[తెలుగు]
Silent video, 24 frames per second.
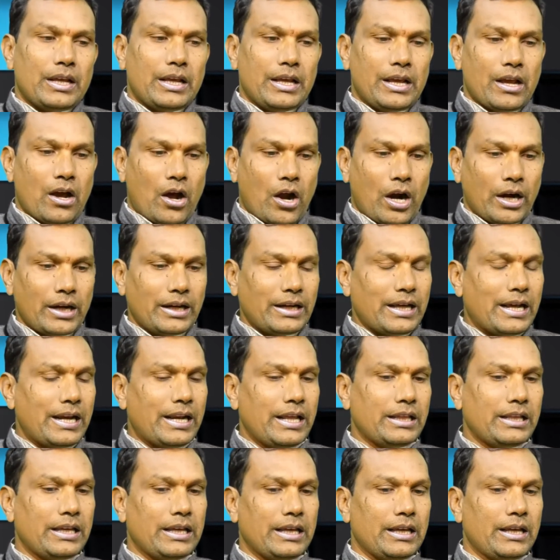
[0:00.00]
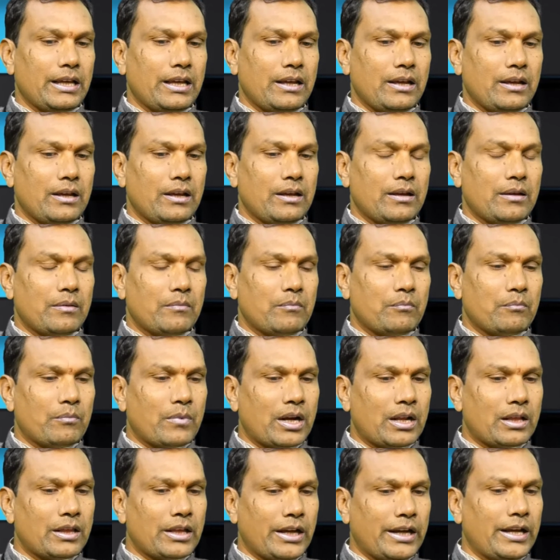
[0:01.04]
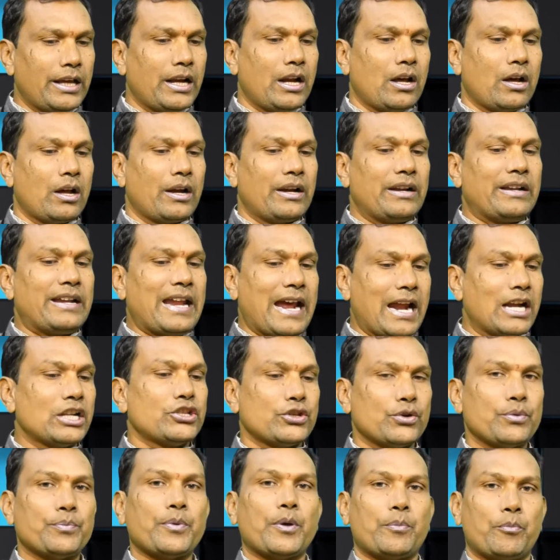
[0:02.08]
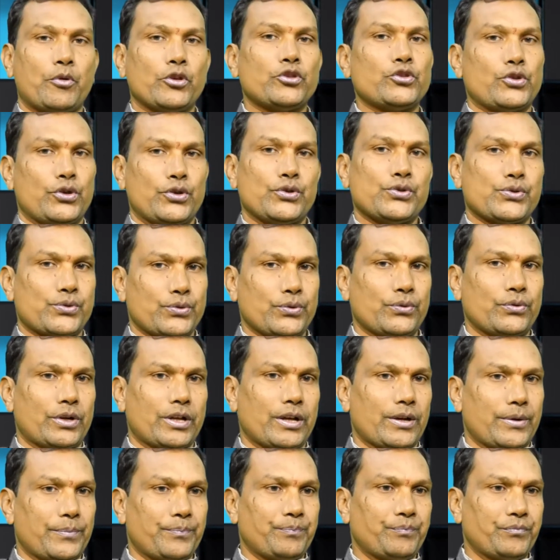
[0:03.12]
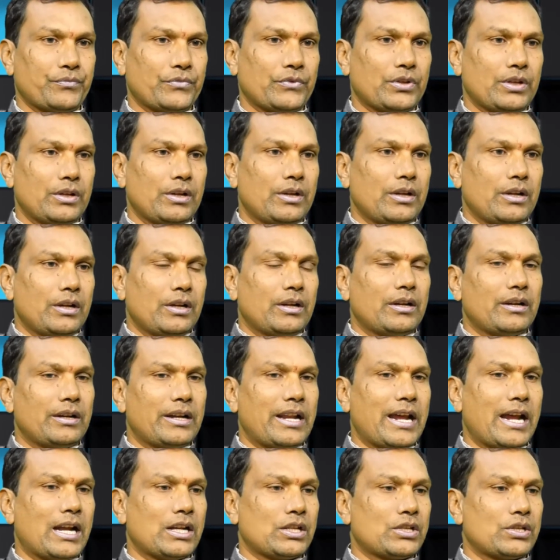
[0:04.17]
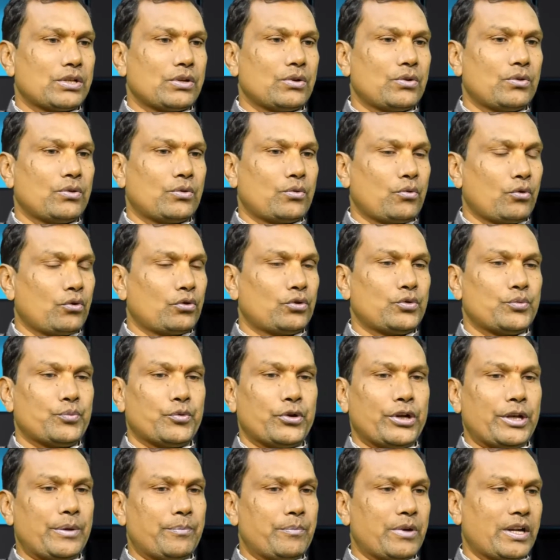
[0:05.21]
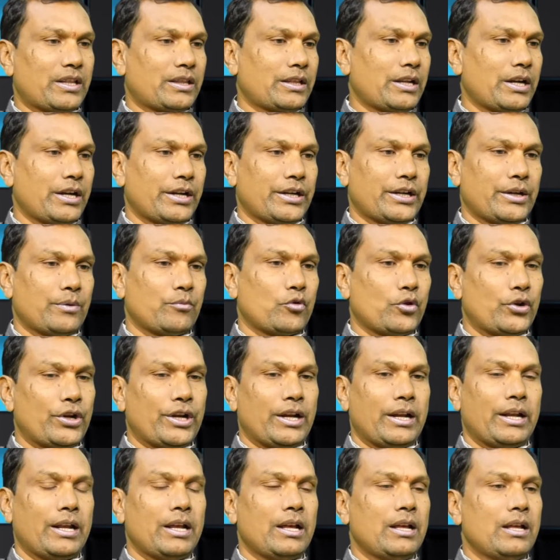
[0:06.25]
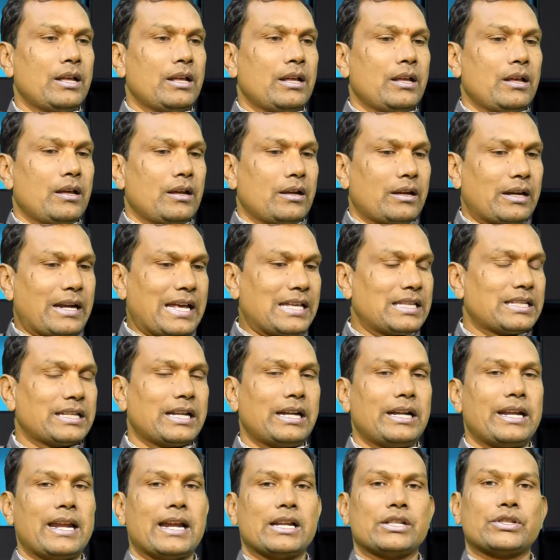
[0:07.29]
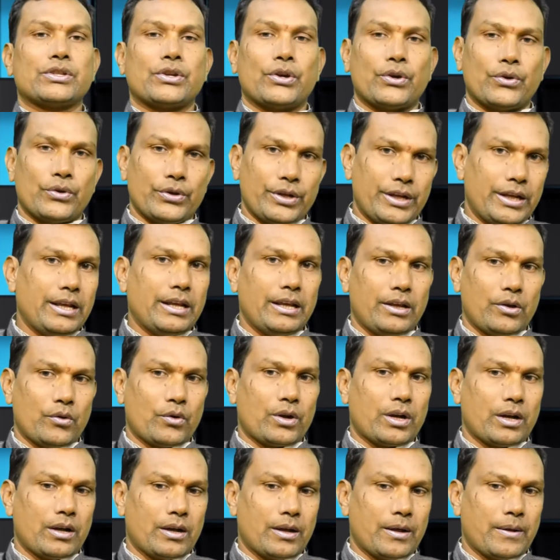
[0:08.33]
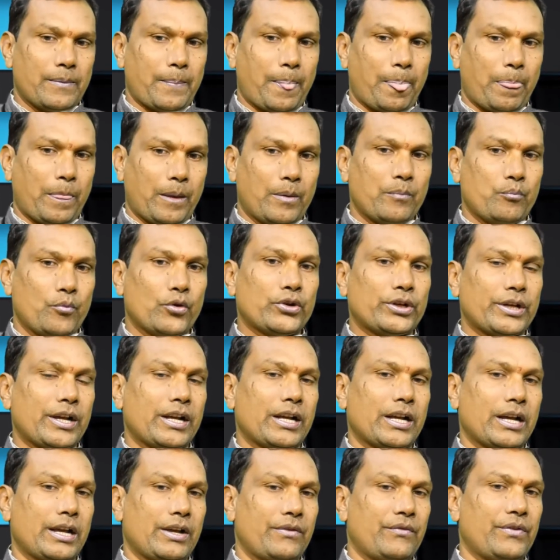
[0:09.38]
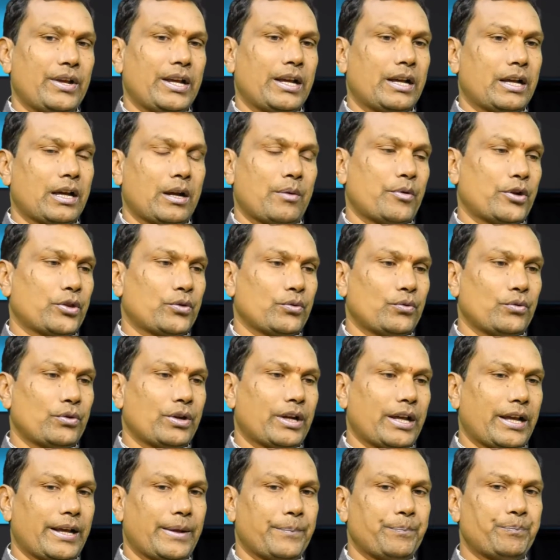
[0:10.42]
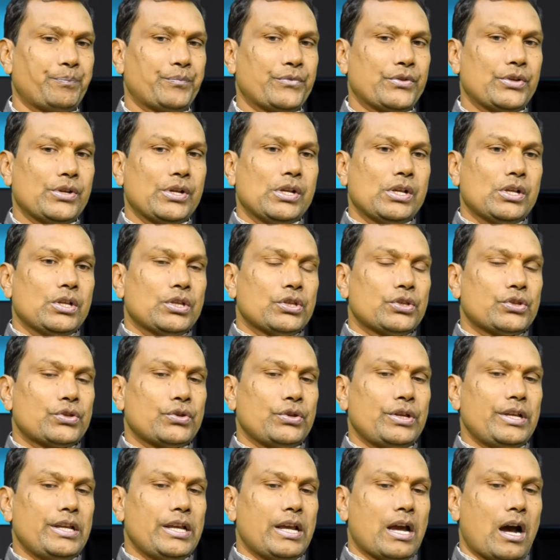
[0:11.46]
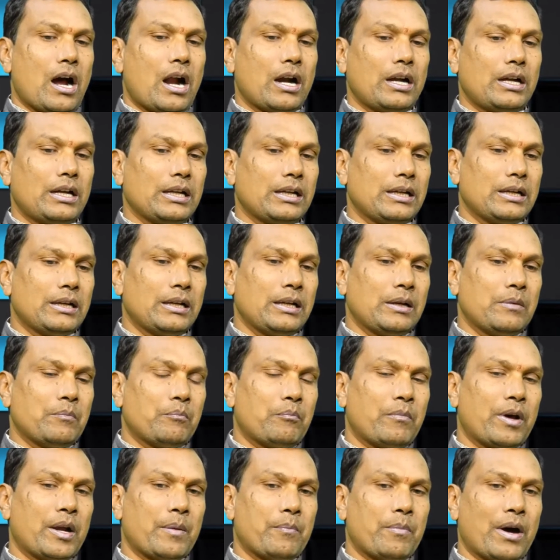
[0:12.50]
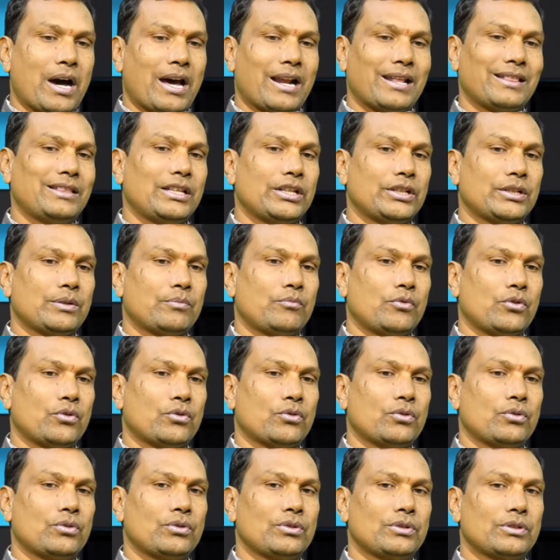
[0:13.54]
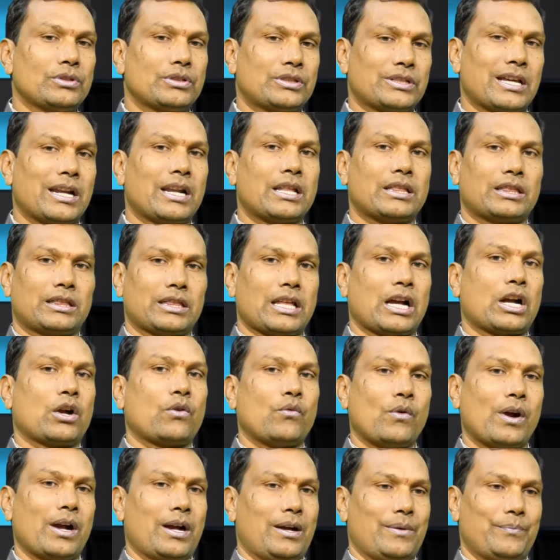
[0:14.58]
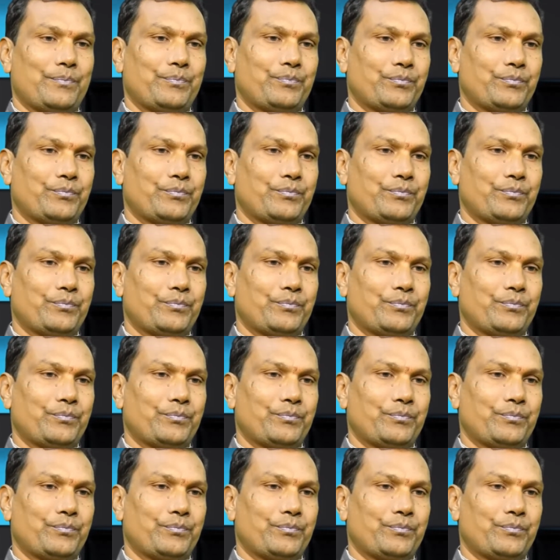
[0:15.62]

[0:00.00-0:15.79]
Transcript: ఈ ఆర్ట్ అనేది మన దగ్గర డ్యాన్స్ రూపంలో చేస్తూ ఉంటారు డ్యాన్స్లో కూచిపూడి భరతనాట్యం కొన్ని క్లాసికల్ డ్యాన్స్లలో ఈ యొక్క ముఖ్యంగా ఇవి కనపడుతూ ఉంటాయి సో ఈ ఆర్ట్ మన భారతదేశంలో చాలా తక్కువగా